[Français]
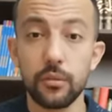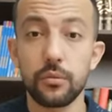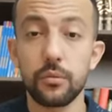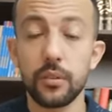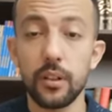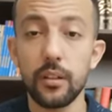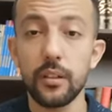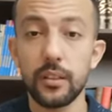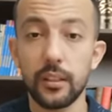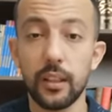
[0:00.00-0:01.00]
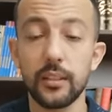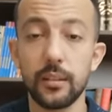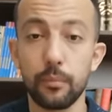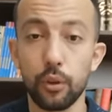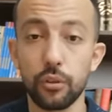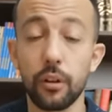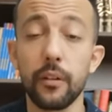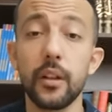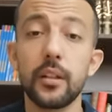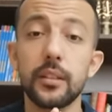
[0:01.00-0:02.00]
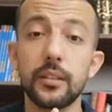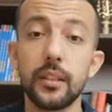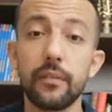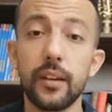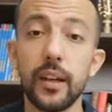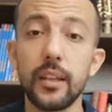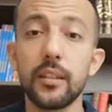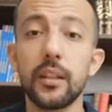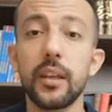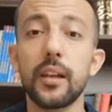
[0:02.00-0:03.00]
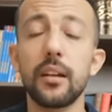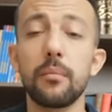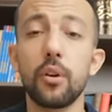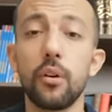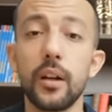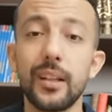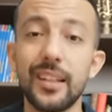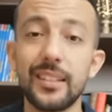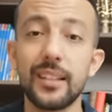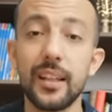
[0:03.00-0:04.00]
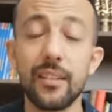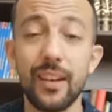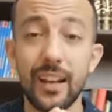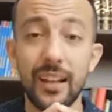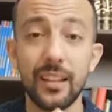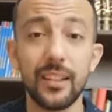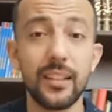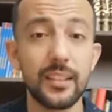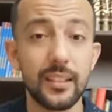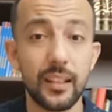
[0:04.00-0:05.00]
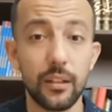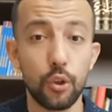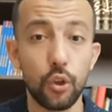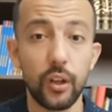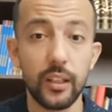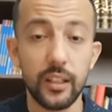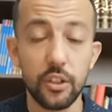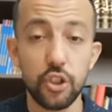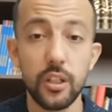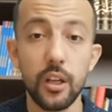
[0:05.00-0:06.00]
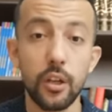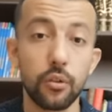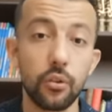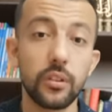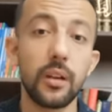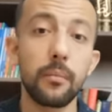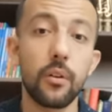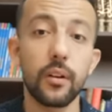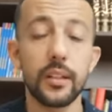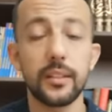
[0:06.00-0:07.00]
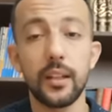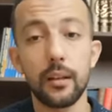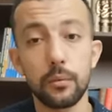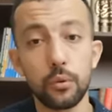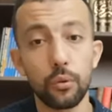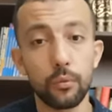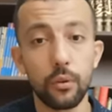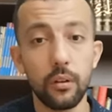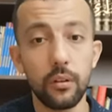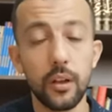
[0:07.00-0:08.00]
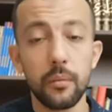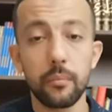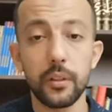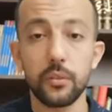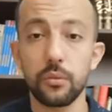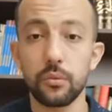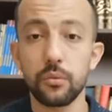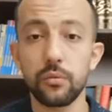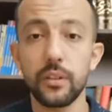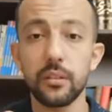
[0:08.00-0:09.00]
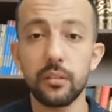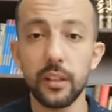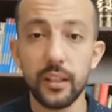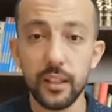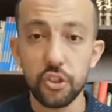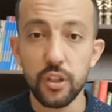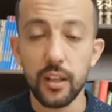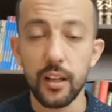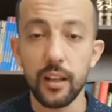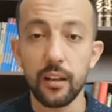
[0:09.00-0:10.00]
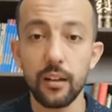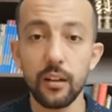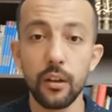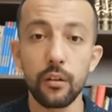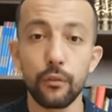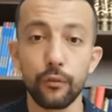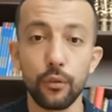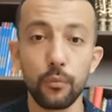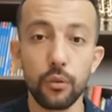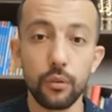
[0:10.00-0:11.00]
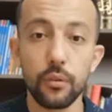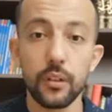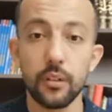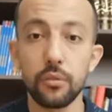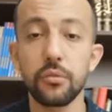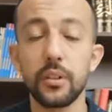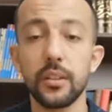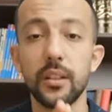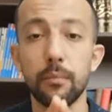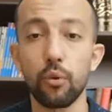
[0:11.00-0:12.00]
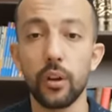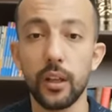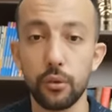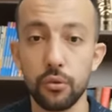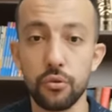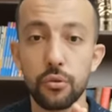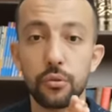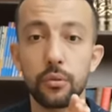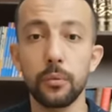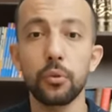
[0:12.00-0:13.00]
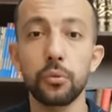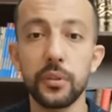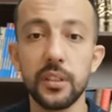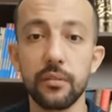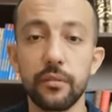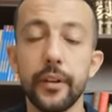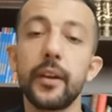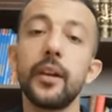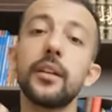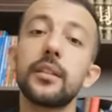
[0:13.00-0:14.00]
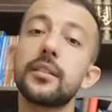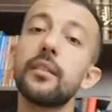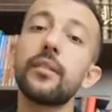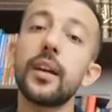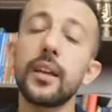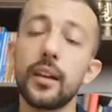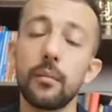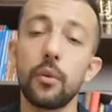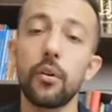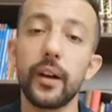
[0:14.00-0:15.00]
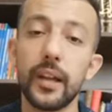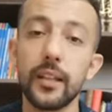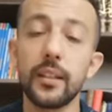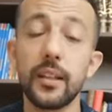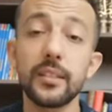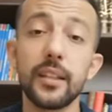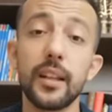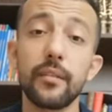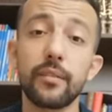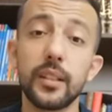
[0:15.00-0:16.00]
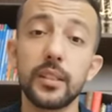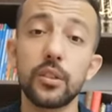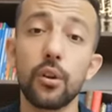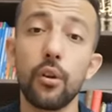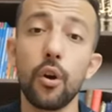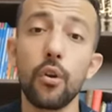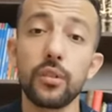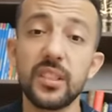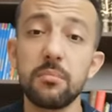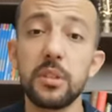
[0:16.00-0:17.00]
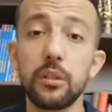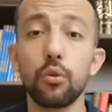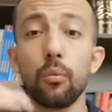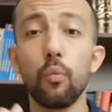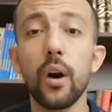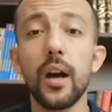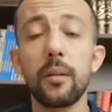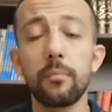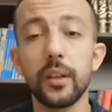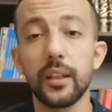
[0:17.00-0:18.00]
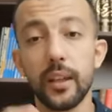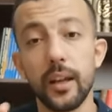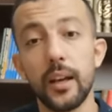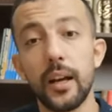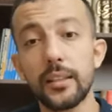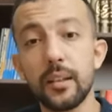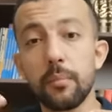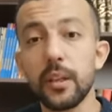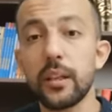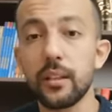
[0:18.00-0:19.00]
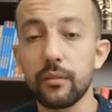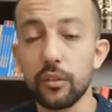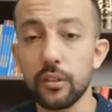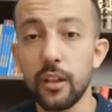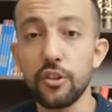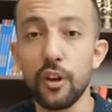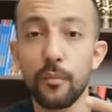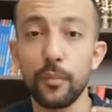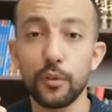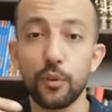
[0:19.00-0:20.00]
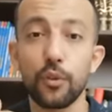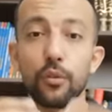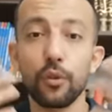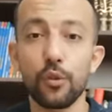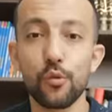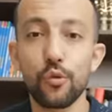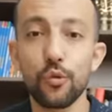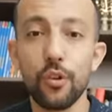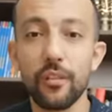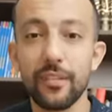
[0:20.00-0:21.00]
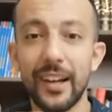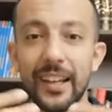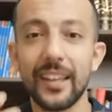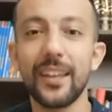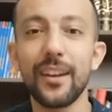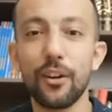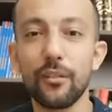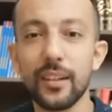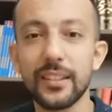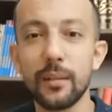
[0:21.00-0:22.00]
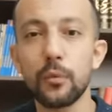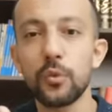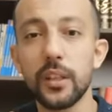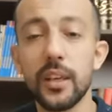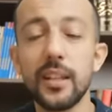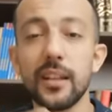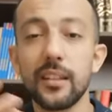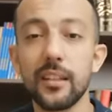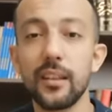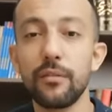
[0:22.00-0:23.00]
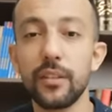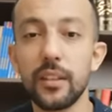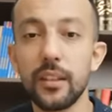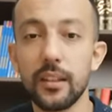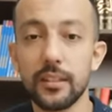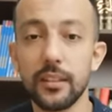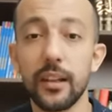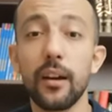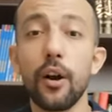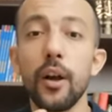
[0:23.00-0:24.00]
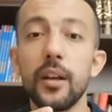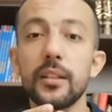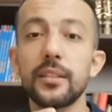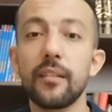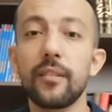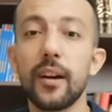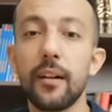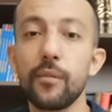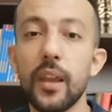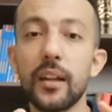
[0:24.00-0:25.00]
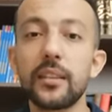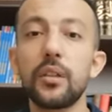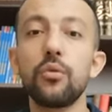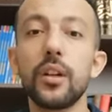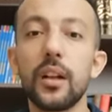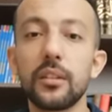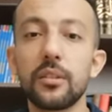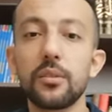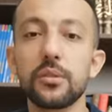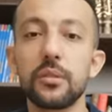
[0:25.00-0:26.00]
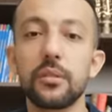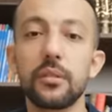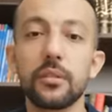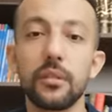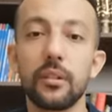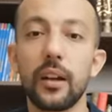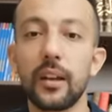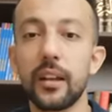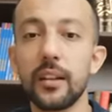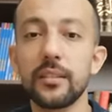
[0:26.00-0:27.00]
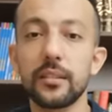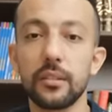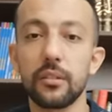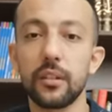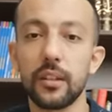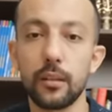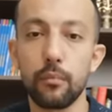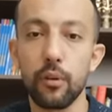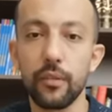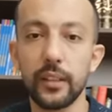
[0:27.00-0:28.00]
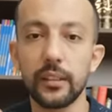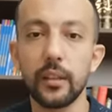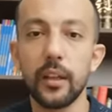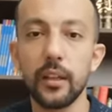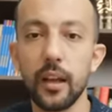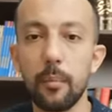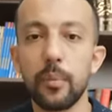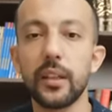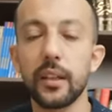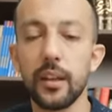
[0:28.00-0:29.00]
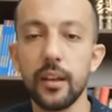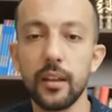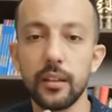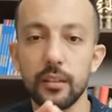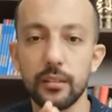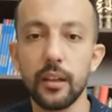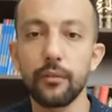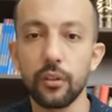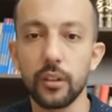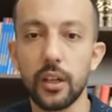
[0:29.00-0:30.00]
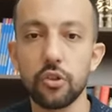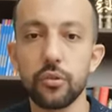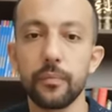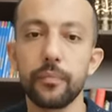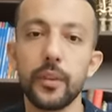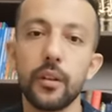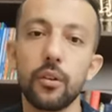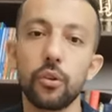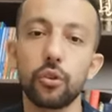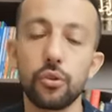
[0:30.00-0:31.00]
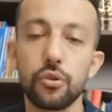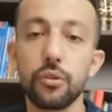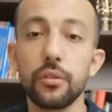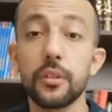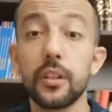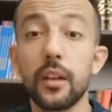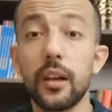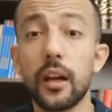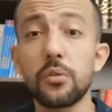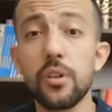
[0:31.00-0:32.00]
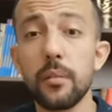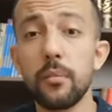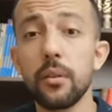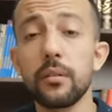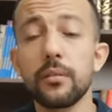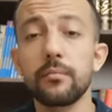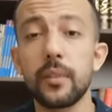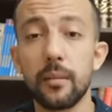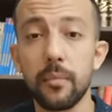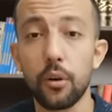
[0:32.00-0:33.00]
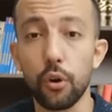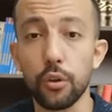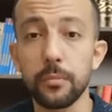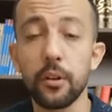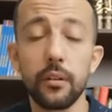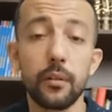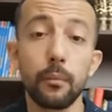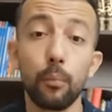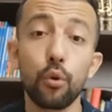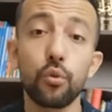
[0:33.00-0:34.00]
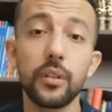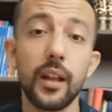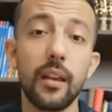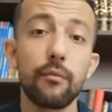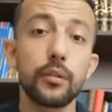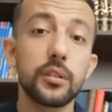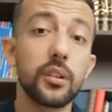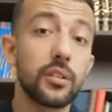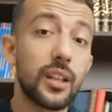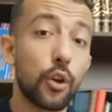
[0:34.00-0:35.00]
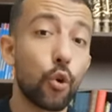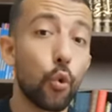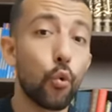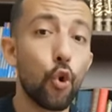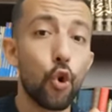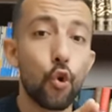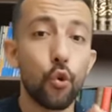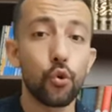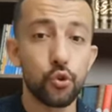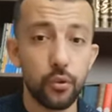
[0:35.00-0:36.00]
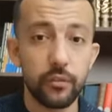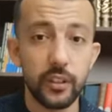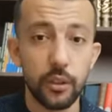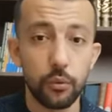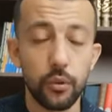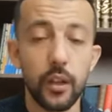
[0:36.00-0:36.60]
Tout ça, c'est très important. Ça va aider également les élèves à canaliser leur énergie, notamment les élèves turbulents, parce que de toute façon, l'énergie, elle est là vaut mieux l'utiliser pour quelque chose de productif. Ça va également aider les élèves qui sont timides ou moins impliqués à s'impliquer davantage parce que quand on joue, on va rire, on va s'amuser, il y a des défis, etc. Ça va atténuer la tension dans la classe, donc ils peuvent être impliqués davantage. Autre chose, actuellement et malheureusement, beaucoup d'élèves sont accros aux jeux vidéo.